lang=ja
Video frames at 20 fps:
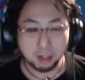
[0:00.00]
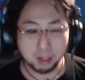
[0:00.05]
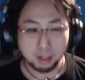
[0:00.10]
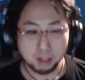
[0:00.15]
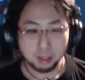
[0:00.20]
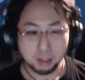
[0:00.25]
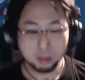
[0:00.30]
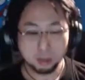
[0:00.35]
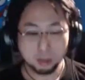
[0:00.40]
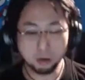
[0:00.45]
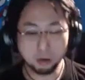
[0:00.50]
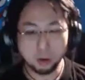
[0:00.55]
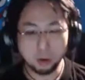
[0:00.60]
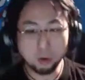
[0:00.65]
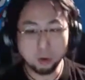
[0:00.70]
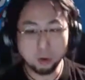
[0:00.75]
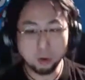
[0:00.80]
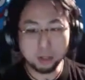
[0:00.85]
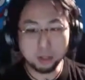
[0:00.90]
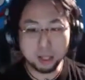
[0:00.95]
要は大
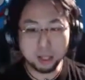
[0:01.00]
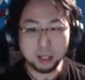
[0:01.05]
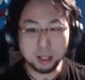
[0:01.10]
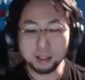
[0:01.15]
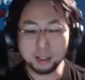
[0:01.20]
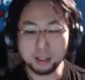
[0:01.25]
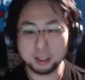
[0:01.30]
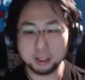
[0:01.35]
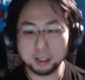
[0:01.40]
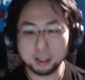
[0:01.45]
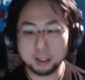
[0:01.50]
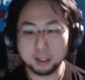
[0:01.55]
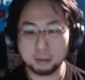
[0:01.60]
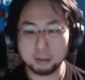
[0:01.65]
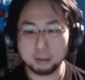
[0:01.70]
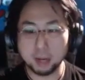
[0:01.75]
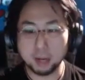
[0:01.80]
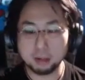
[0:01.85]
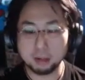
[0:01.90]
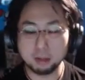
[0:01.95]
手になっちゃったから
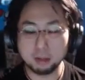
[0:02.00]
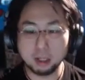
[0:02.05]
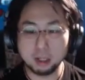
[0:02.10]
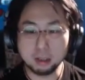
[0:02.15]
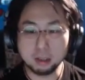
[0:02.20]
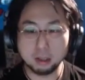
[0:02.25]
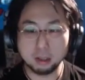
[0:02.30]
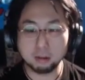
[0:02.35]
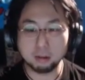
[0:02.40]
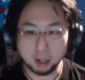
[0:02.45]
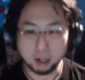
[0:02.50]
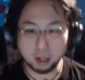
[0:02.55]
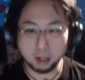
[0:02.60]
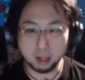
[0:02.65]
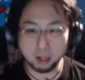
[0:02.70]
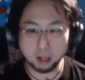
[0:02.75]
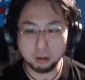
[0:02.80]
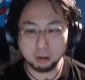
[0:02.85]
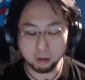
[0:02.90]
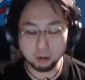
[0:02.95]
丸くなったのか、
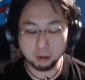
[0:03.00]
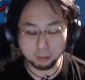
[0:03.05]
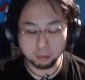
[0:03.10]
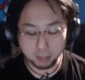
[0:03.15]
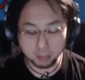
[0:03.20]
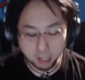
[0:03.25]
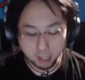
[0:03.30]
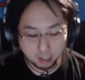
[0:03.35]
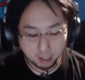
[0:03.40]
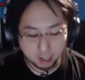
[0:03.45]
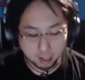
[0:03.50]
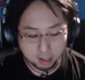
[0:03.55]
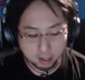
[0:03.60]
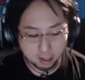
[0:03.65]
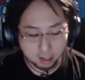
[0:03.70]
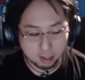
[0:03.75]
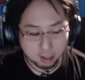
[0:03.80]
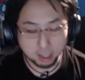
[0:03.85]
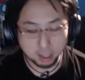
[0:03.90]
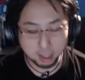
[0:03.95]
それとも年齢的に
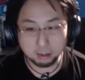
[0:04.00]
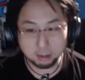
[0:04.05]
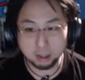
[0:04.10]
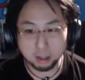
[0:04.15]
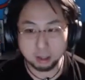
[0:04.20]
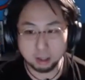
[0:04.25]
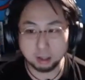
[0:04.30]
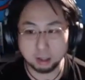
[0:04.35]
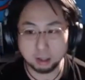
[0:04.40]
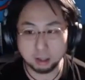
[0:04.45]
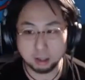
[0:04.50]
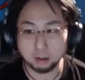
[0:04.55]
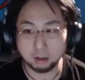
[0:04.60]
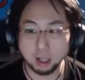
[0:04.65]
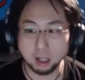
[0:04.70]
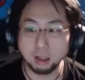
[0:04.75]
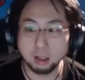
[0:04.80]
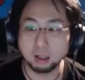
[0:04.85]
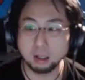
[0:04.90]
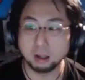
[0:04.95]
丸くなったのか、何な
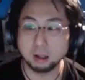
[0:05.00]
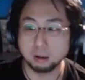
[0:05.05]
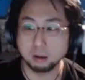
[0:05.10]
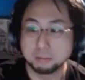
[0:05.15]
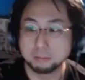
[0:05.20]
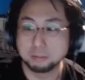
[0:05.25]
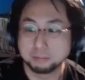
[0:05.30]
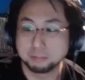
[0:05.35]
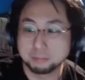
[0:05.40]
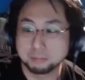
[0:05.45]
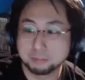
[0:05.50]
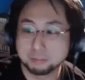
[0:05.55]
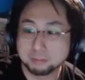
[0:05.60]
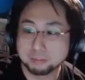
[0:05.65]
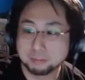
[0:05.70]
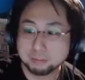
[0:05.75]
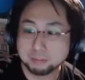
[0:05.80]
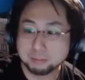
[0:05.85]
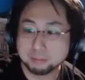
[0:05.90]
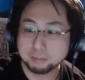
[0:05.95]
んだろ
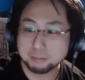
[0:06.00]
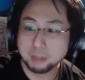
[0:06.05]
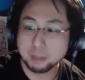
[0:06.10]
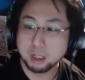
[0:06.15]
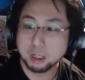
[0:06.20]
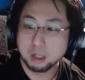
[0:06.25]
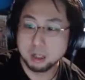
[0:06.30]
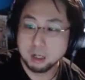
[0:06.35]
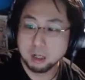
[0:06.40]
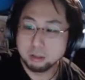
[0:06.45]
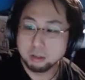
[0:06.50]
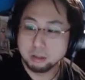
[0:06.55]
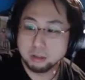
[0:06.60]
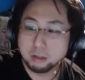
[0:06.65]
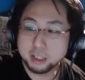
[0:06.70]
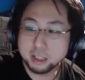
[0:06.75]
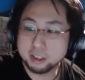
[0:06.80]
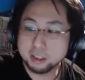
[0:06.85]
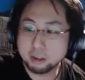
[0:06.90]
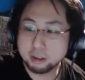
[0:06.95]
う。ふわっ
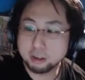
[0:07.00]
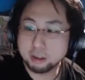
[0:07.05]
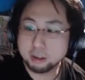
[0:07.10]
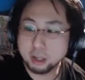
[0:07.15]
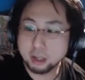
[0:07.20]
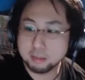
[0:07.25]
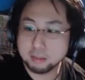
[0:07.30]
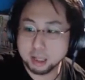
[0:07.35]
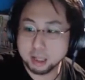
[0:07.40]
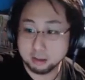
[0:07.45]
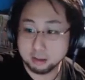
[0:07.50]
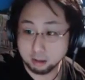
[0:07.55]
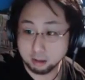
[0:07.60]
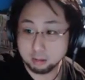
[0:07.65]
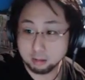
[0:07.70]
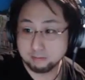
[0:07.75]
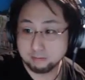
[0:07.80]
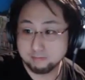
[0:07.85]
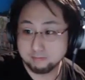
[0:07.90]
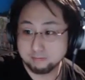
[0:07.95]
ちくがつ末？
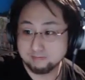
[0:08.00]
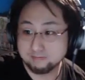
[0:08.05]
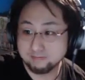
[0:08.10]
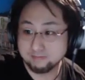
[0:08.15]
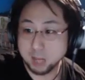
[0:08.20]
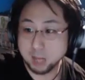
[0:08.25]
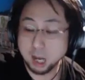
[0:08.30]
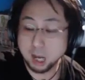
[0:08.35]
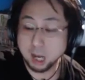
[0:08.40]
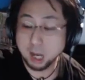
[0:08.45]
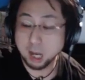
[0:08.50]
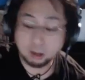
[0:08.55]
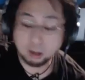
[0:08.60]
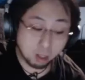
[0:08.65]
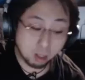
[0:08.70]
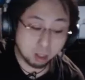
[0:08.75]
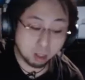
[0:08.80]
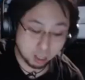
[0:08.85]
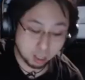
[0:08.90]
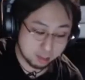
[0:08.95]
あ、そうなん
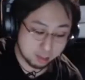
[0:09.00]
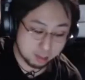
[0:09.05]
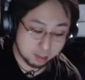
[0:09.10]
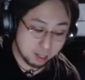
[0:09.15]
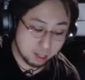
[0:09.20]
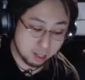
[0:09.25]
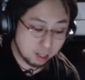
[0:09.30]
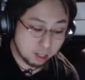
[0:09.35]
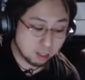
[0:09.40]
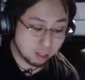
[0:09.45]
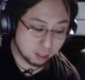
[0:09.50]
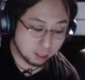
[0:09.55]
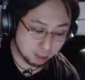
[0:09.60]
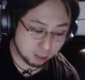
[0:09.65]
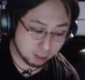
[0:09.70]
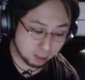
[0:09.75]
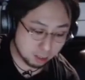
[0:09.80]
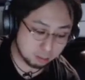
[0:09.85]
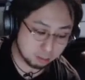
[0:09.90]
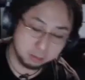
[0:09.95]
だ。最近なんだ。
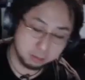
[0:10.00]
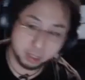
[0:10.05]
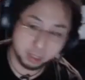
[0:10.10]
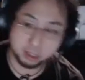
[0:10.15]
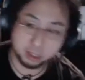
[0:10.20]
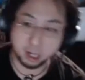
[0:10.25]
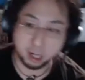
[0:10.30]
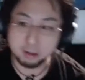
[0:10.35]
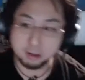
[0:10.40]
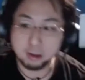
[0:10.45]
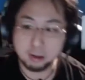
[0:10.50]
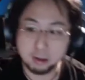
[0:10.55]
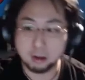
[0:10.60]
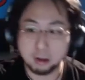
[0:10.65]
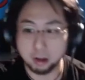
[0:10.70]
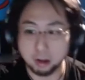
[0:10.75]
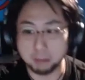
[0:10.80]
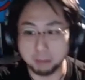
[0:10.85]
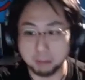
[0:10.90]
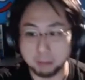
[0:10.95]
ふわっち暑いよ、
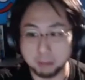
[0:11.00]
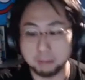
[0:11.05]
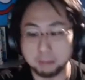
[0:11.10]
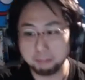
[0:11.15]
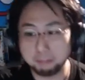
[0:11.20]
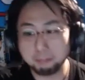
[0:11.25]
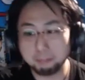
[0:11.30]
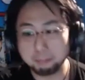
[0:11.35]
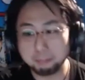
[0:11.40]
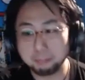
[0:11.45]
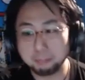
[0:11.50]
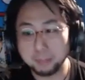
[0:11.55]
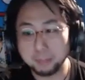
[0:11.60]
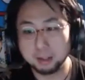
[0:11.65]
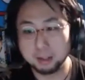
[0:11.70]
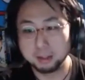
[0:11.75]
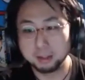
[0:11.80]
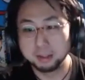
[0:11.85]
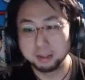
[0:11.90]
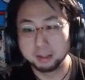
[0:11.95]
やっ
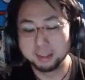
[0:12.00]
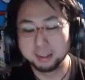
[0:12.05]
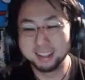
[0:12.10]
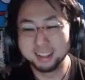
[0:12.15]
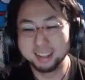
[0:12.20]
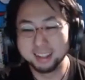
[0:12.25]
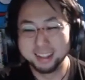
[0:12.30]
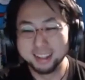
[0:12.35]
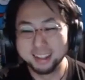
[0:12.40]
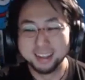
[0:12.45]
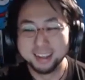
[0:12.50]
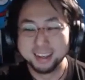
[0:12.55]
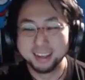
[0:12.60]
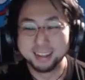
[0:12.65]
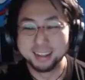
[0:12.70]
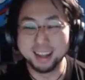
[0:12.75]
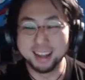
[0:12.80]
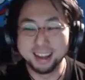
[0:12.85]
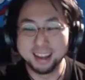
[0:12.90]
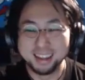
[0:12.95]
ぱ。っ
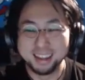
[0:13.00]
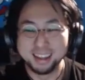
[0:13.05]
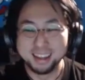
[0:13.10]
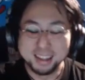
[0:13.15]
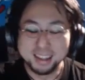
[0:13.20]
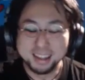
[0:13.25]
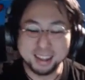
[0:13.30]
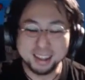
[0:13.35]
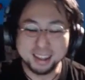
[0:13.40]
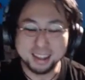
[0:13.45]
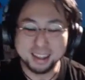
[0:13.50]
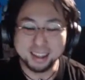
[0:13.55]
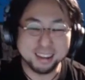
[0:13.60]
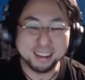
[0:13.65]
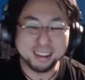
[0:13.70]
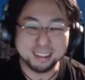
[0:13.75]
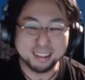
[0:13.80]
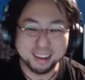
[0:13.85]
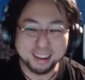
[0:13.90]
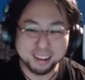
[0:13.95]
て、っていうか
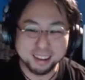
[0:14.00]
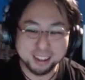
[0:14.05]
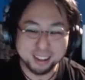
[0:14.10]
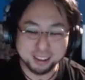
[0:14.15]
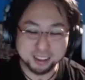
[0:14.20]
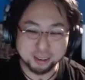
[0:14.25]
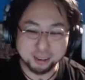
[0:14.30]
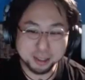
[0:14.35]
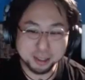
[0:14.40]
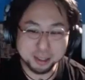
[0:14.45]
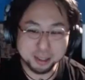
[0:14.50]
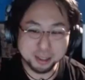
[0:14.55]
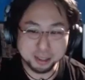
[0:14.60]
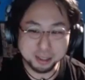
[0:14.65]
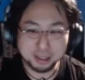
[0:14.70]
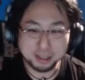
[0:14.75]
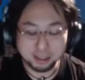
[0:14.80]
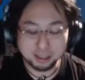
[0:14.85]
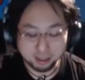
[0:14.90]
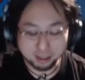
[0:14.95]
さ、ちょっと面白かったん
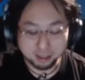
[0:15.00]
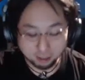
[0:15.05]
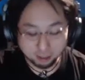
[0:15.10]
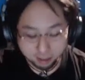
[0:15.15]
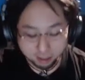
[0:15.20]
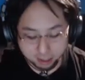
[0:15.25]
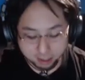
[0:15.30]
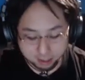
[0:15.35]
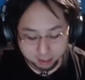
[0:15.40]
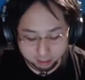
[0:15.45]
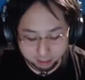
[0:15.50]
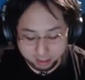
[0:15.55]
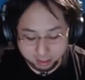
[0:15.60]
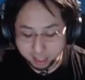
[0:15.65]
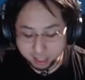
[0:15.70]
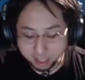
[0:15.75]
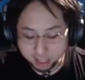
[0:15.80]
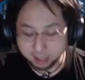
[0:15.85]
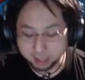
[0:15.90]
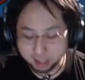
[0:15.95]
だけど、俺昨日家か
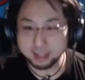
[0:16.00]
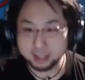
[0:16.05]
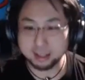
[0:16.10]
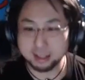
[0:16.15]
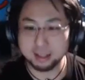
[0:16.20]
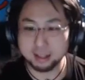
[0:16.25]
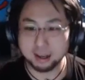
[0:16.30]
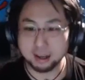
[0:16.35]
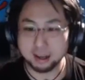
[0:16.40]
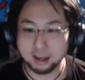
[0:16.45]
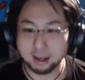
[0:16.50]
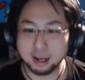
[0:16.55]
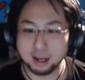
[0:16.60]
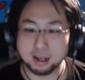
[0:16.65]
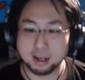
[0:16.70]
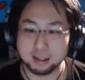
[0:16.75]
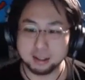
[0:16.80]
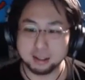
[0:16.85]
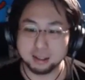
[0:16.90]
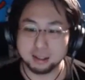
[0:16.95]
ら帰ってきたら、
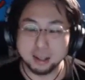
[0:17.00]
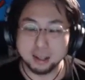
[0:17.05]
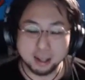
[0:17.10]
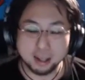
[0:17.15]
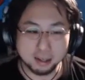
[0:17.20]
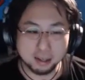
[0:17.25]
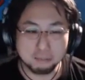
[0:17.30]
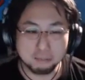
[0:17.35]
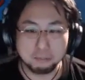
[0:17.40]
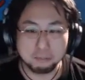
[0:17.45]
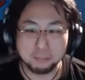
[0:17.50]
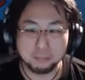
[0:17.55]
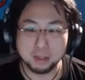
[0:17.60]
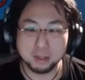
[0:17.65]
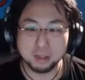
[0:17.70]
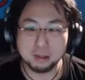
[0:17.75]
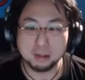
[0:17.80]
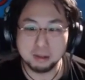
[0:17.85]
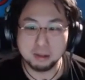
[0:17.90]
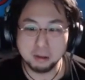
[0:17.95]
なんかな、
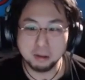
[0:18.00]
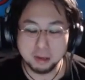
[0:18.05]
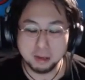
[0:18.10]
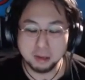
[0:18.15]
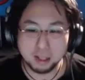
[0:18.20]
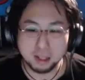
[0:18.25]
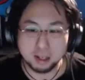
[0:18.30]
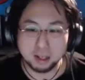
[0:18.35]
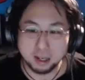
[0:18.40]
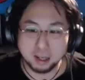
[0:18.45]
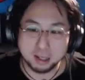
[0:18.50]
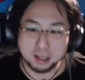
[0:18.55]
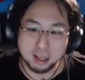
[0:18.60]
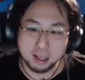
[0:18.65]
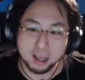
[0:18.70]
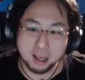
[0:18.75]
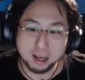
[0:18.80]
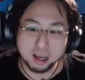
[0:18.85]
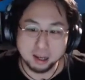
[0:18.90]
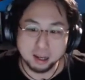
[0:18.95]
すごいなんか部
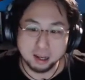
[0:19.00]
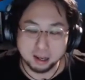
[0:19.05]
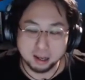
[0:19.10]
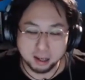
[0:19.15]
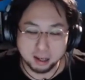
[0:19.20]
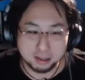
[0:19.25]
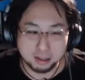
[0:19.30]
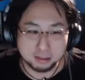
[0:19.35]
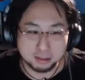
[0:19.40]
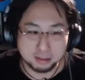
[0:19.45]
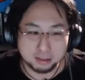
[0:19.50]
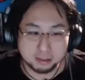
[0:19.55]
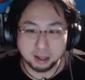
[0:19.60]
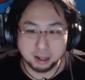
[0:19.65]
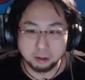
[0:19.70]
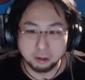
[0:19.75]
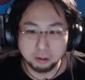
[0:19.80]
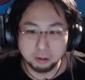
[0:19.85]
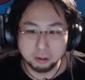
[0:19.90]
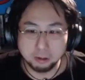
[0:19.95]
屋から、なんか
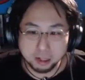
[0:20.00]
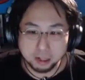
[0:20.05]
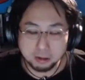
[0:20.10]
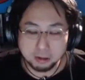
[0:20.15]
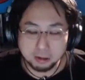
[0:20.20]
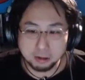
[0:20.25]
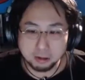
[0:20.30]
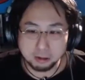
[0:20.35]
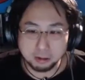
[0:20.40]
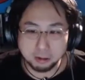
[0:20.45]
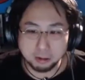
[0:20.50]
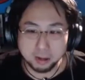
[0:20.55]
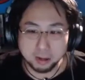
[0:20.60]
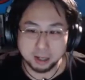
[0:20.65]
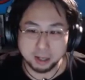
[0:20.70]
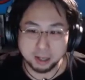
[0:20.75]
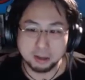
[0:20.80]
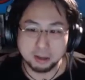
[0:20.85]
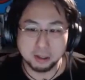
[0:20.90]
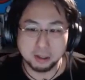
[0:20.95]
女の人の声が聞
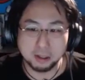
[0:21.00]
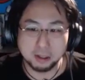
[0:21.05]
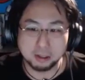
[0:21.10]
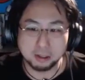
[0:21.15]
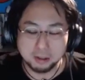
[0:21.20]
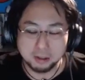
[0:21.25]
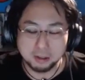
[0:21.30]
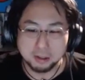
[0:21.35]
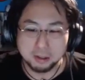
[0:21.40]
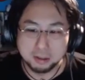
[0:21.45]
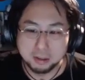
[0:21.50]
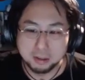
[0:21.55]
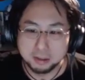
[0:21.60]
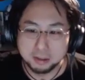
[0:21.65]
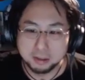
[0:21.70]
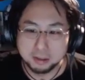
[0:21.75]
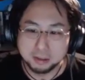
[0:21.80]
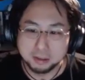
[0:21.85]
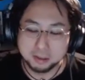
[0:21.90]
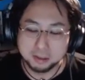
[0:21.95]
こえたの。
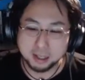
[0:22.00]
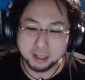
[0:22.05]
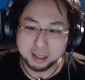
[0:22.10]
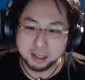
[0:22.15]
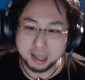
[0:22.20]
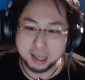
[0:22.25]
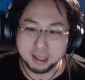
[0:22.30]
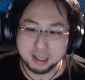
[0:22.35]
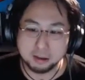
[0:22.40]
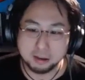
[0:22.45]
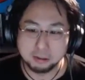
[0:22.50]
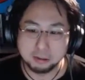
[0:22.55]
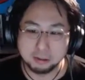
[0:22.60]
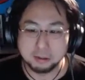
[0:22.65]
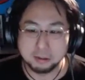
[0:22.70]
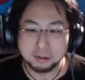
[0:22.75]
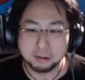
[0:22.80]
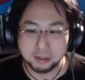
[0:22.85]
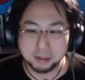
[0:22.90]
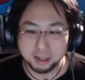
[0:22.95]
なんかでっかい音量
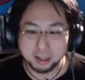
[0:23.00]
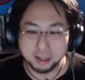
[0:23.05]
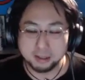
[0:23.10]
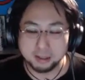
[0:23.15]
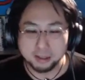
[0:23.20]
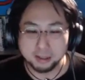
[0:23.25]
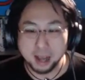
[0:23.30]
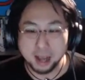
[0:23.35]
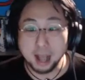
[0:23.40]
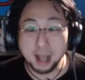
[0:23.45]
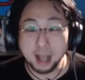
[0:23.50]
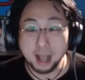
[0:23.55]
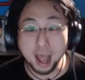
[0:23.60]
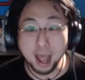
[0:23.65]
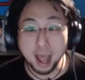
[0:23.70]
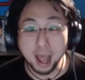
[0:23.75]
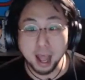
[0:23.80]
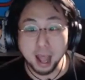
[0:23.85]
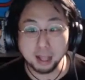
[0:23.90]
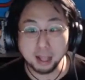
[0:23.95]
で。あん
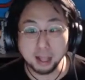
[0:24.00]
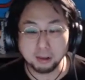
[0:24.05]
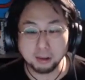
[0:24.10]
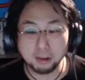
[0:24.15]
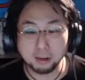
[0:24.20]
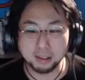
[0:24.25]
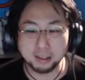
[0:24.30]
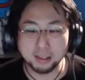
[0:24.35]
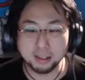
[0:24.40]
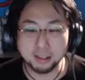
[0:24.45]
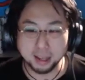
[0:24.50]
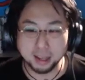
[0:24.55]
なーとか言って。